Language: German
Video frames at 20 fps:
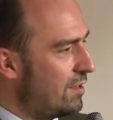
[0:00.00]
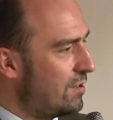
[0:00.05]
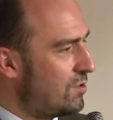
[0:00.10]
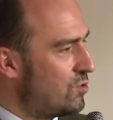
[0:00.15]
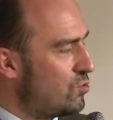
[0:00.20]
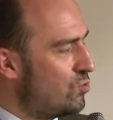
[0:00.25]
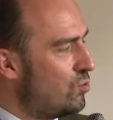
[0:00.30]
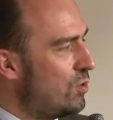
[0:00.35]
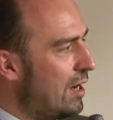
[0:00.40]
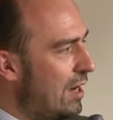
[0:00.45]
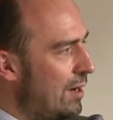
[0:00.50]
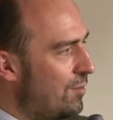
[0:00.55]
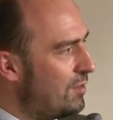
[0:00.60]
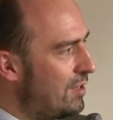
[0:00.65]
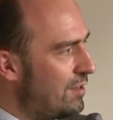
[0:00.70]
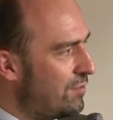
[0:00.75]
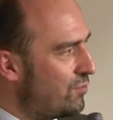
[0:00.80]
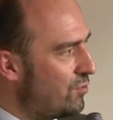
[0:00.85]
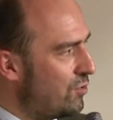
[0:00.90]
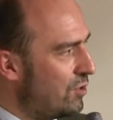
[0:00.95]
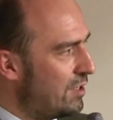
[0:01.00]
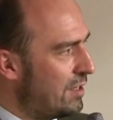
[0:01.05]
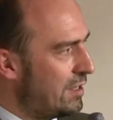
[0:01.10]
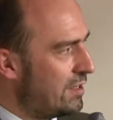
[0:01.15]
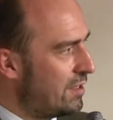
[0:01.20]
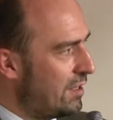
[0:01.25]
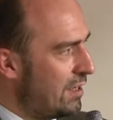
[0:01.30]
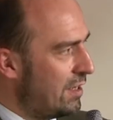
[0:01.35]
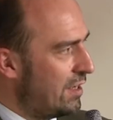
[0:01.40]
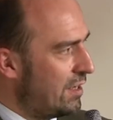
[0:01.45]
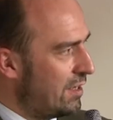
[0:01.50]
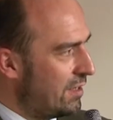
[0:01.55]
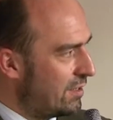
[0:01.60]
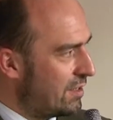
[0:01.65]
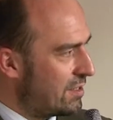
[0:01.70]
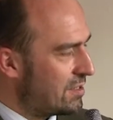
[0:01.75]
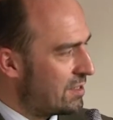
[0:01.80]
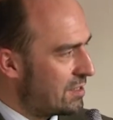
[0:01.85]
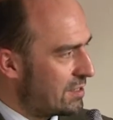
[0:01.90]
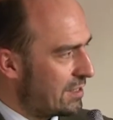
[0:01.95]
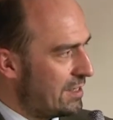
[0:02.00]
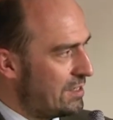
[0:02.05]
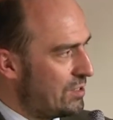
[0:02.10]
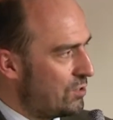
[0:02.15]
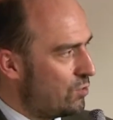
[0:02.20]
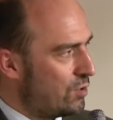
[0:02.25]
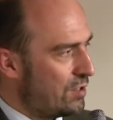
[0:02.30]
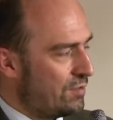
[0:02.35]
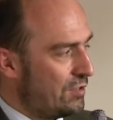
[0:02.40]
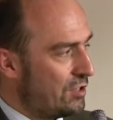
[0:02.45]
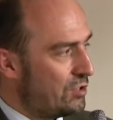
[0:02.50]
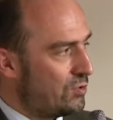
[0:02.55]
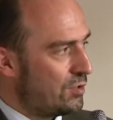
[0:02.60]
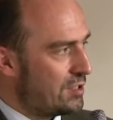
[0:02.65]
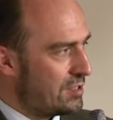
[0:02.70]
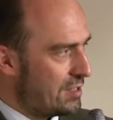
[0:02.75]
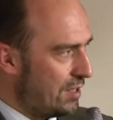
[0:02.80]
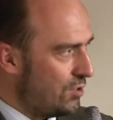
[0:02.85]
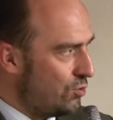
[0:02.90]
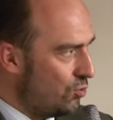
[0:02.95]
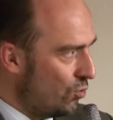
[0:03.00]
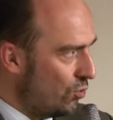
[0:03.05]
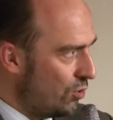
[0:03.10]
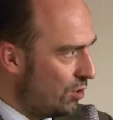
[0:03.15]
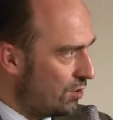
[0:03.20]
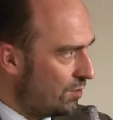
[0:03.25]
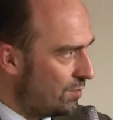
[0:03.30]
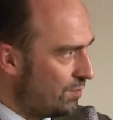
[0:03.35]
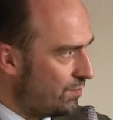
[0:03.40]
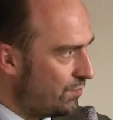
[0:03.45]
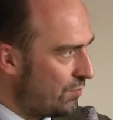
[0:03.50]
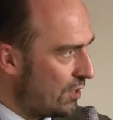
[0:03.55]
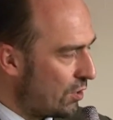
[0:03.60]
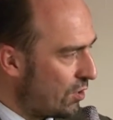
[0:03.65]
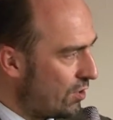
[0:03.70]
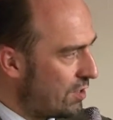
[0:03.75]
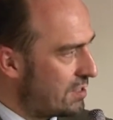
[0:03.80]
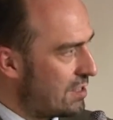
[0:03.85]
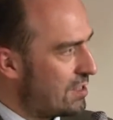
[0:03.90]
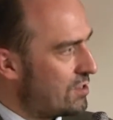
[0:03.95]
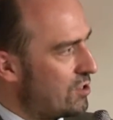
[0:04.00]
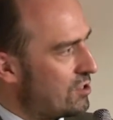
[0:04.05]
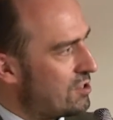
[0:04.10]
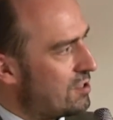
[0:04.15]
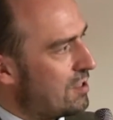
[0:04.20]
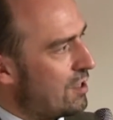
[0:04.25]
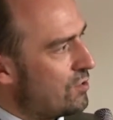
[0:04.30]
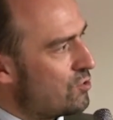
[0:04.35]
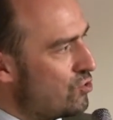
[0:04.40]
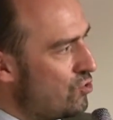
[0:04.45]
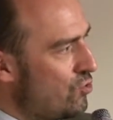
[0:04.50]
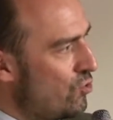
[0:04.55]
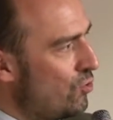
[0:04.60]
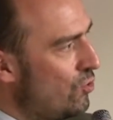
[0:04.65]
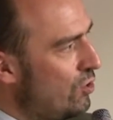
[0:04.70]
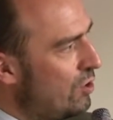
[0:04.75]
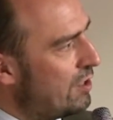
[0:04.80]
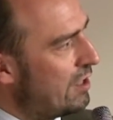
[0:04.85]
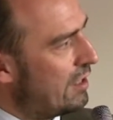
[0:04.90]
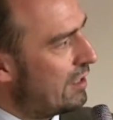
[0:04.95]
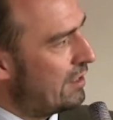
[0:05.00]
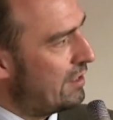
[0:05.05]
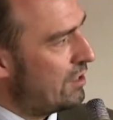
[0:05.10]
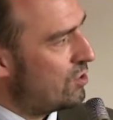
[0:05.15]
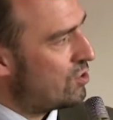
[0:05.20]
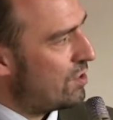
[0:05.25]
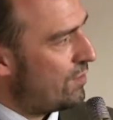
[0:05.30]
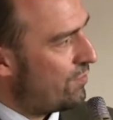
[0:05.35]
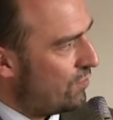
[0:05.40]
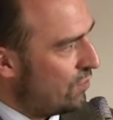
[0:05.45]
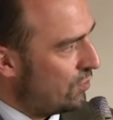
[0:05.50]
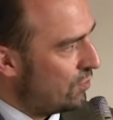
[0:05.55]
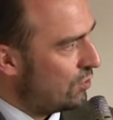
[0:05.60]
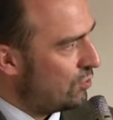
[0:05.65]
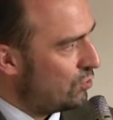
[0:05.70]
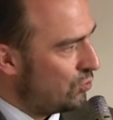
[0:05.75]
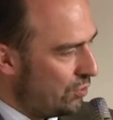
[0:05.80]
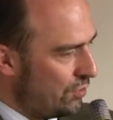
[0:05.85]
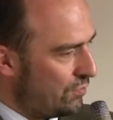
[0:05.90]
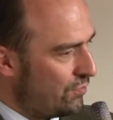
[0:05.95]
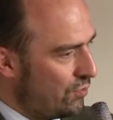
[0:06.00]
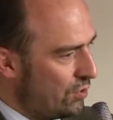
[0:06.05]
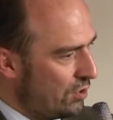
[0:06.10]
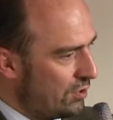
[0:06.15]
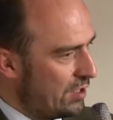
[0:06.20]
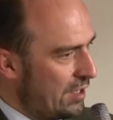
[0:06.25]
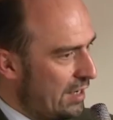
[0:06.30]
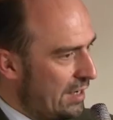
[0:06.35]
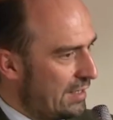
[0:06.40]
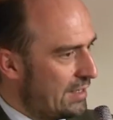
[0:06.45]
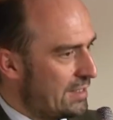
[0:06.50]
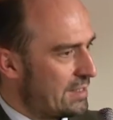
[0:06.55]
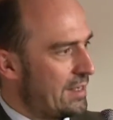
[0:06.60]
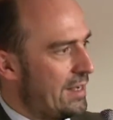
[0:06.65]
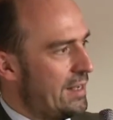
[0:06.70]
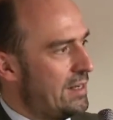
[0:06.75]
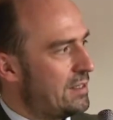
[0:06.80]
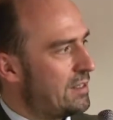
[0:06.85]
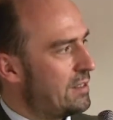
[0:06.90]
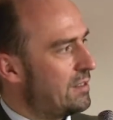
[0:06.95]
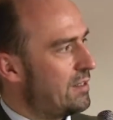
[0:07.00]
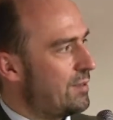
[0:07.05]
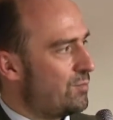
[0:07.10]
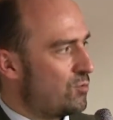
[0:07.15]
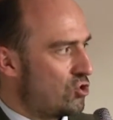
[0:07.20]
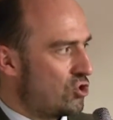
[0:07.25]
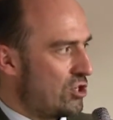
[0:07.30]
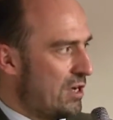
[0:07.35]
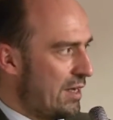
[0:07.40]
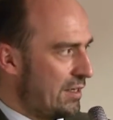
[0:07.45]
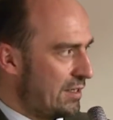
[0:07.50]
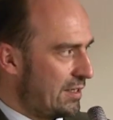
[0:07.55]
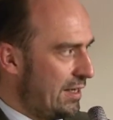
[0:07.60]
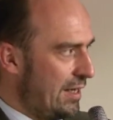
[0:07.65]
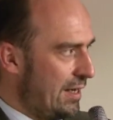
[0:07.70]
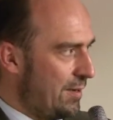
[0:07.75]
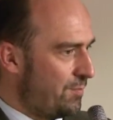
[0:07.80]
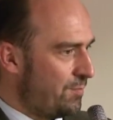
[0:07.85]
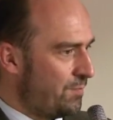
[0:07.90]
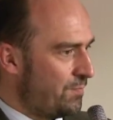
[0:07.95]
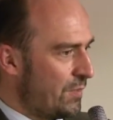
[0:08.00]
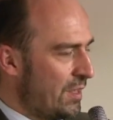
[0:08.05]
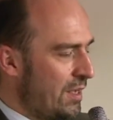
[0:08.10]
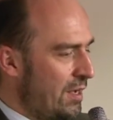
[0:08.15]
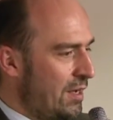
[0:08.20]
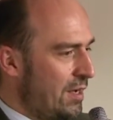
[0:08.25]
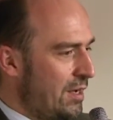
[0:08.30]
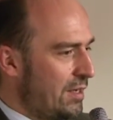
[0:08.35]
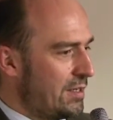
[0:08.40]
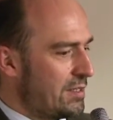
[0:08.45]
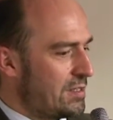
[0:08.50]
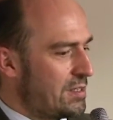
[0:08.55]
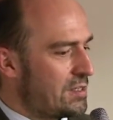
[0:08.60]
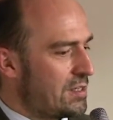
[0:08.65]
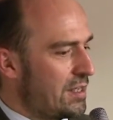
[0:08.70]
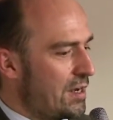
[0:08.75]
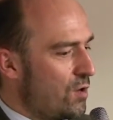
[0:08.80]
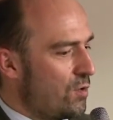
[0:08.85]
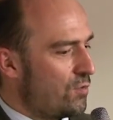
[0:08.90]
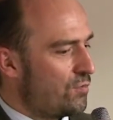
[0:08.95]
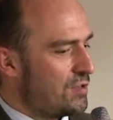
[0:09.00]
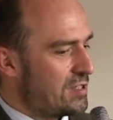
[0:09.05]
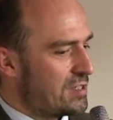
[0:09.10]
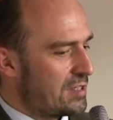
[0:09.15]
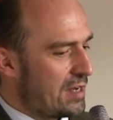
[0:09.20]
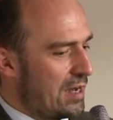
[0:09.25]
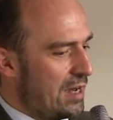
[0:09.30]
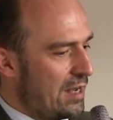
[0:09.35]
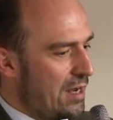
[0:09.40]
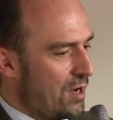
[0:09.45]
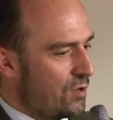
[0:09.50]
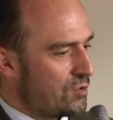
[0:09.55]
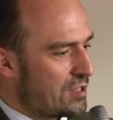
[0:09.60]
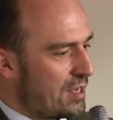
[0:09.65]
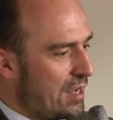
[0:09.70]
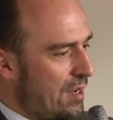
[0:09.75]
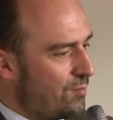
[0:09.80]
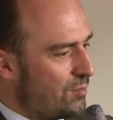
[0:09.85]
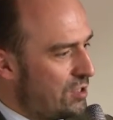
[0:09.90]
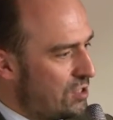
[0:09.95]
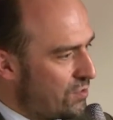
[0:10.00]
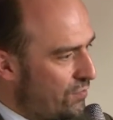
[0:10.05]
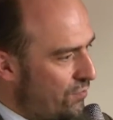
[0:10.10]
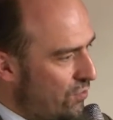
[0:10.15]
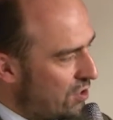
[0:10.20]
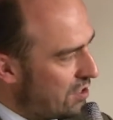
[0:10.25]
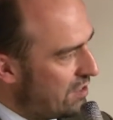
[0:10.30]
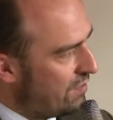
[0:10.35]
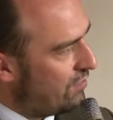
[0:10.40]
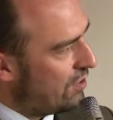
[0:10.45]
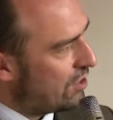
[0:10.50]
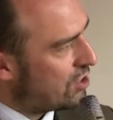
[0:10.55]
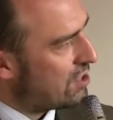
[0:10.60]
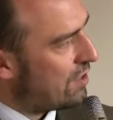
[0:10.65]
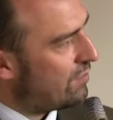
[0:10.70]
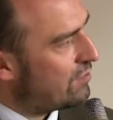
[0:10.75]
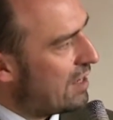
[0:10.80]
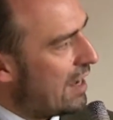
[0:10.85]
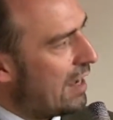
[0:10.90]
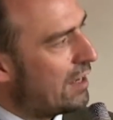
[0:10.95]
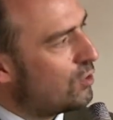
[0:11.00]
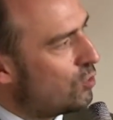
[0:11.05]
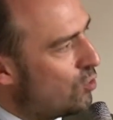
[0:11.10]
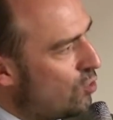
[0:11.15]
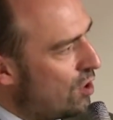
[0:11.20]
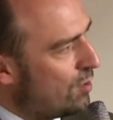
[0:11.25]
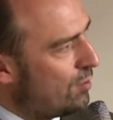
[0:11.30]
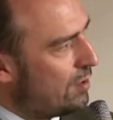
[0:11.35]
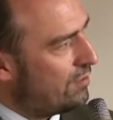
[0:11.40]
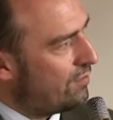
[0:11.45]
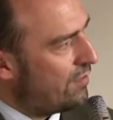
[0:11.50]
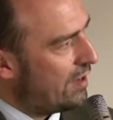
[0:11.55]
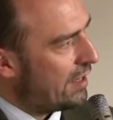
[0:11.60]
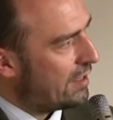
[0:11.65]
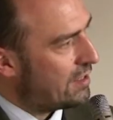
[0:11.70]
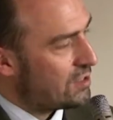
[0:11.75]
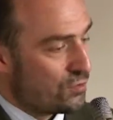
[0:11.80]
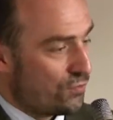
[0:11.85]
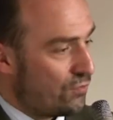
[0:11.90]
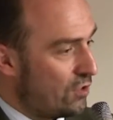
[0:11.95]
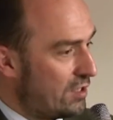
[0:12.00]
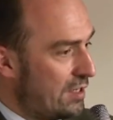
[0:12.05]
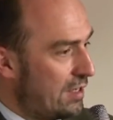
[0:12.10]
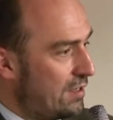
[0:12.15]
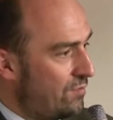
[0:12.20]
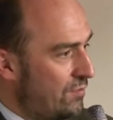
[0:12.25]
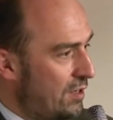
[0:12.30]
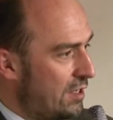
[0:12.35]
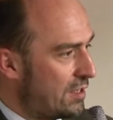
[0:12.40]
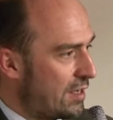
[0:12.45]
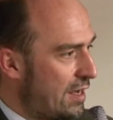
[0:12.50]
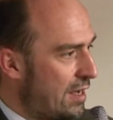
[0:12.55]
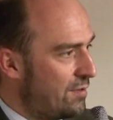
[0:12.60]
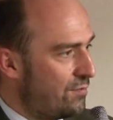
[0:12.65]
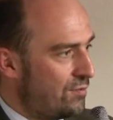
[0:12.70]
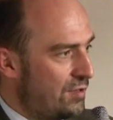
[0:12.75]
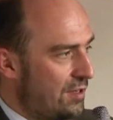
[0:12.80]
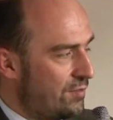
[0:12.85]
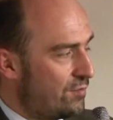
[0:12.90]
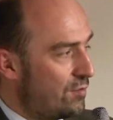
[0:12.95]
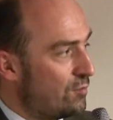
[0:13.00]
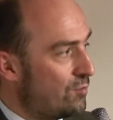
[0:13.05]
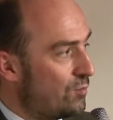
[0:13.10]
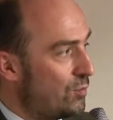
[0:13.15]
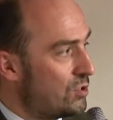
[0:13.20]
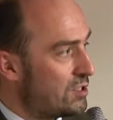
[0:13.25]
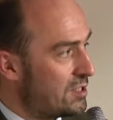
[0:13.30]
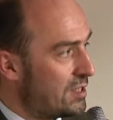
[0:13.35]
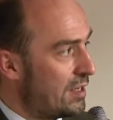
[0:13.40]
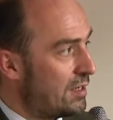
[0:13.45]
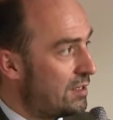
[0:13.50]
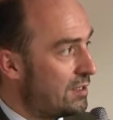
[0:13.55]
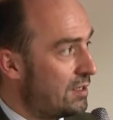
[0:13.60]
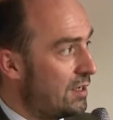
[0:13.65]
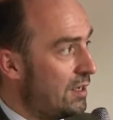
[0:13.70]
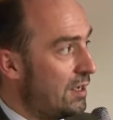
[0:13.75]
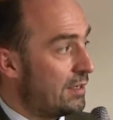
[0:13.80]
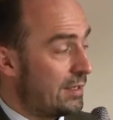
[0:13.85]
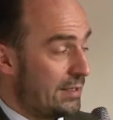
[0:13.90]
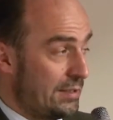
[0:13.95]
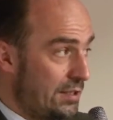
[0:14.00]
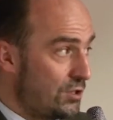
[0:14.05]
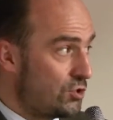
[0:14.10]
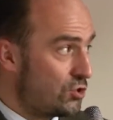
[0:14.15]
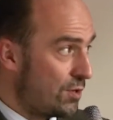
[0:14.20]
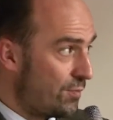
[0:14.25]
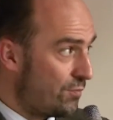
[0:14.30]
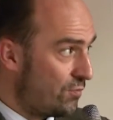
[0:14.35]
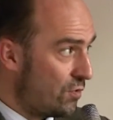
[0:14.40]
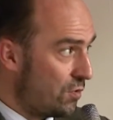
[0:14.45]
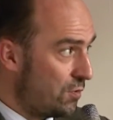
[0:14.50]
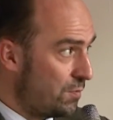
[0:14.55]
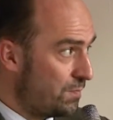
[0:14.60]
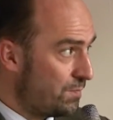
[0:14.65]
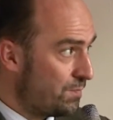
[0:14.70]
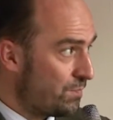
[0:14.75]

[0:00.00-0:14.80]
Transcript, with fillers: Zugaben dafür, denn das, das Risikogewichtung ist ja null. Die können es also aus, aus null die Kreditschöpfung durchführen, das Geld dem Staat geben. Das ist dann auch fiskale Ausgaben, die sofort die Wirtschaft ankurbeln werden. Sofort hätten wir 3, 4, 5 Prozent Kreditschöpfung